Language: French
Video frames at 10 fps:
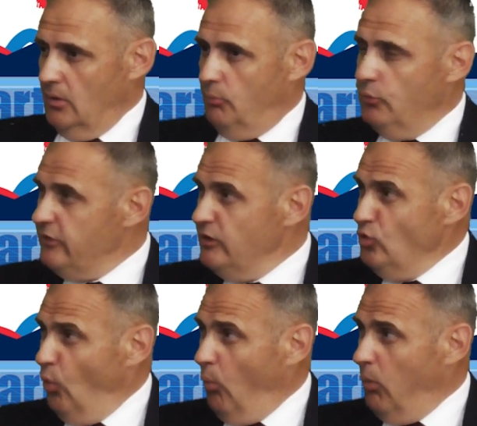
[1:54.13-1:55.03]
le petit
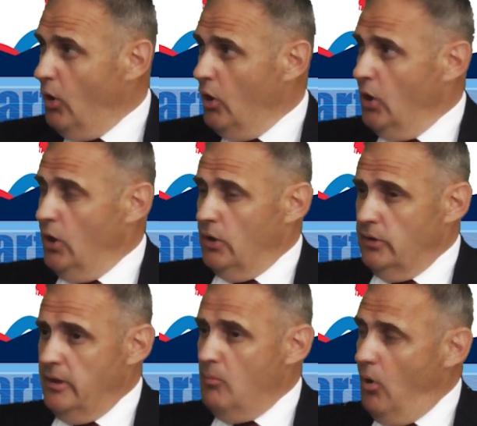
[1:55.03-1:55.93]
nombre
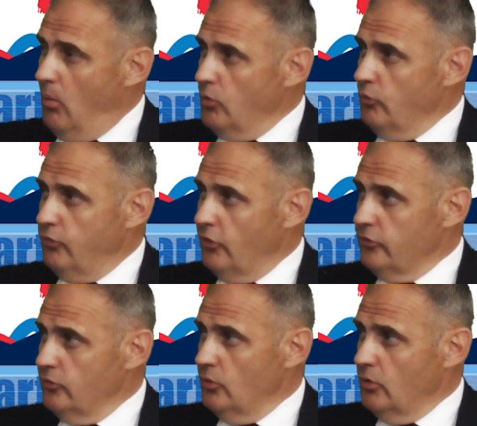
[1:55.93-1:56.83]
des membres de
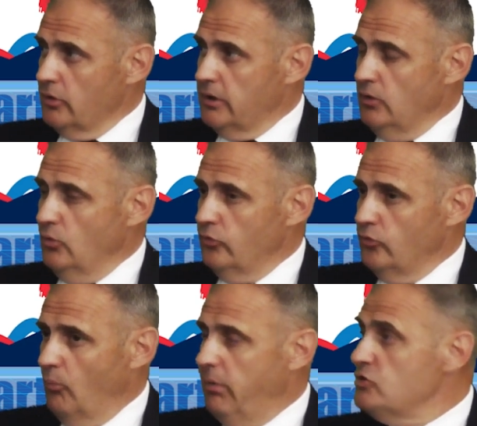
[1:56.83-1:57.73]
forces de l'ordre qui ne
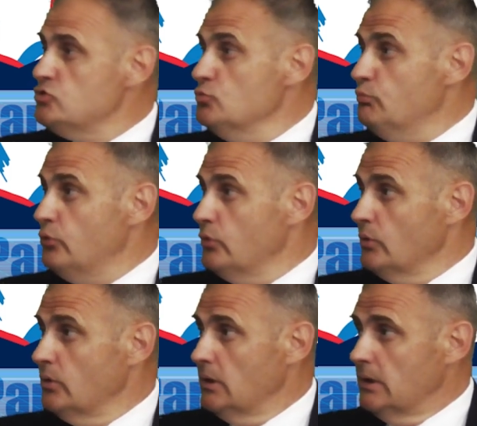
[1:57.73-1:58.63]
sont pas dupes.
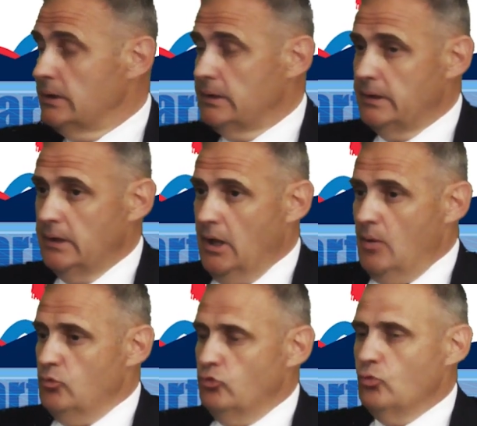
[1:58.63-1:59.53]
Hein,
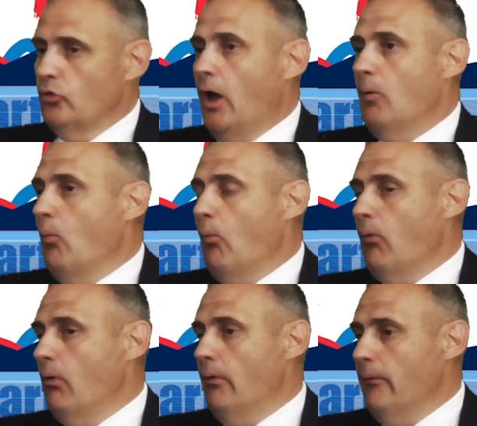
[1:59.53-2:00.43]
puisqu'on a bon,
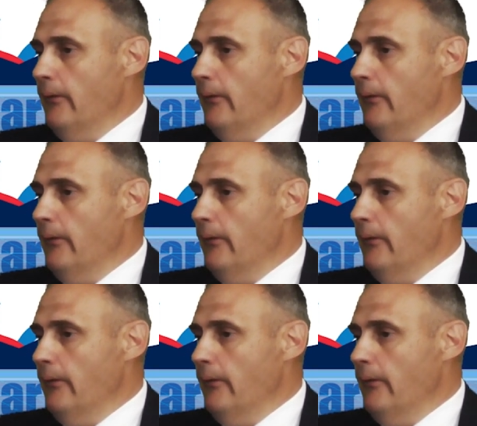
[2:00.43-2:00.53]
euh,